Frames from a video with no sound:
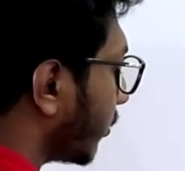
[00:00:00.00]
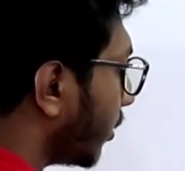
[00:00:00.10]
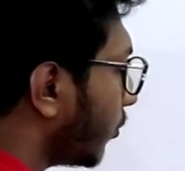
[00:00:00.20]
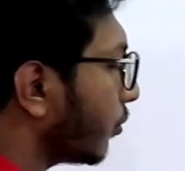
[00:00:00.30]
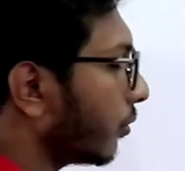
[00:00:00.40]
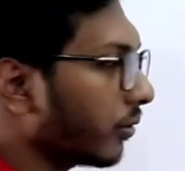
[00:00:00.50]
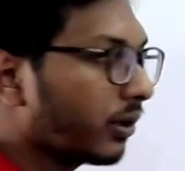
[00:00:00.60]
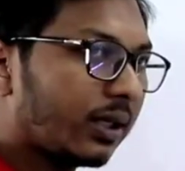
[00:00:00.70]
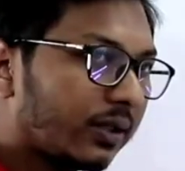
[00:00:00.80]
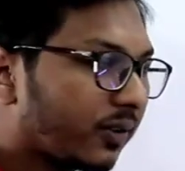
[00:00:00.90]
হচ্ছে টু
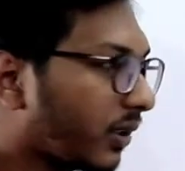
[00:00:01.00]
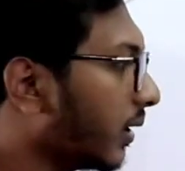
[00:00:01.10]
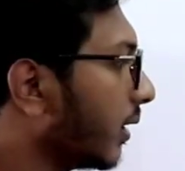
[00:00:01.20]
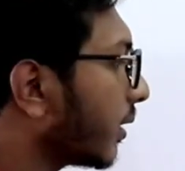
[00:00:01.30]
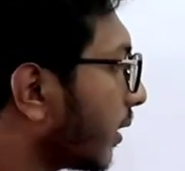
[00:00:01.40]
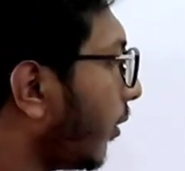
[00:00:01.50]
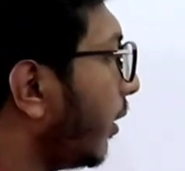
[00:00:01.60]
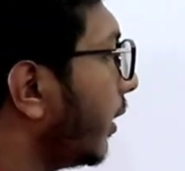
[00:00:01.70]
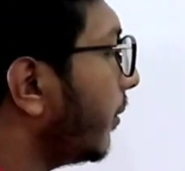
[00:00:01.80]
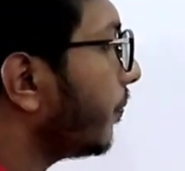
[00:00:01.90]
ঠিক আছে তাহলে